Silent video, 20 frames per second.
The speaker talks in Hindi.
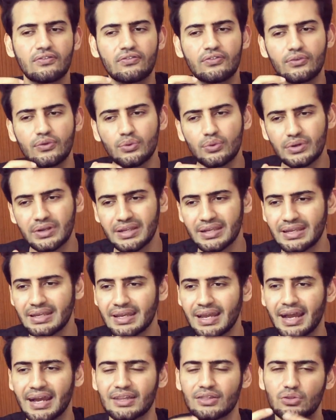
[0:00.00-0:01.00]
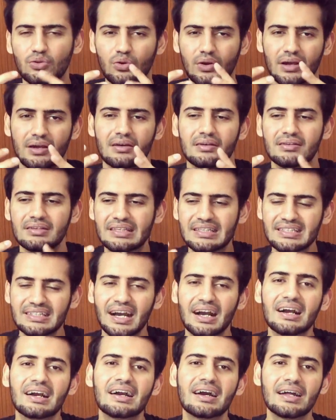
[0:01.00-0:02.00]
फ्रूटी एंड थोड़ा
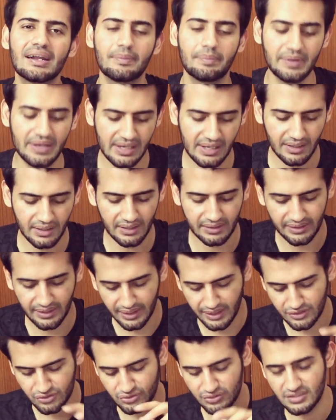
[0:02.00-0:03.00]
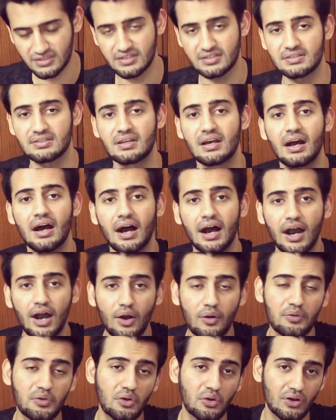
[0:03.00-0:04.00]
यंगर अपीलिंग कर देंगे सो दिस इज
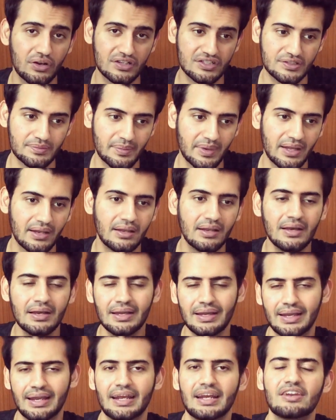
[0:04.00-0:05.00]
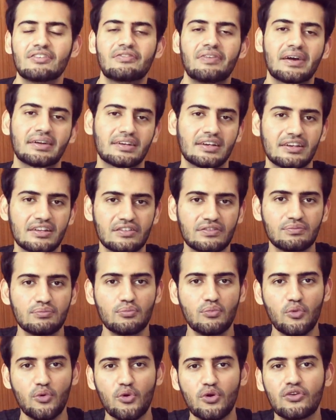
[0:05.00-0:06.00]
हाउ यू गोना स्मेल in fact it is
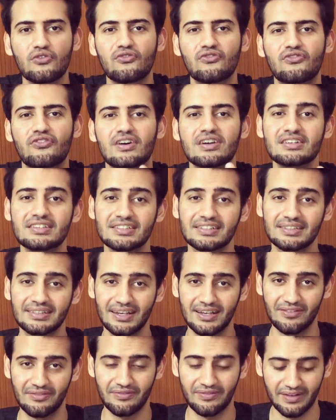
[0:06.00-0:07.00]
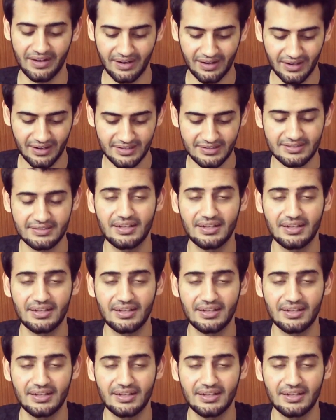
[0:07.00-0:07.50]
more versatile fragrance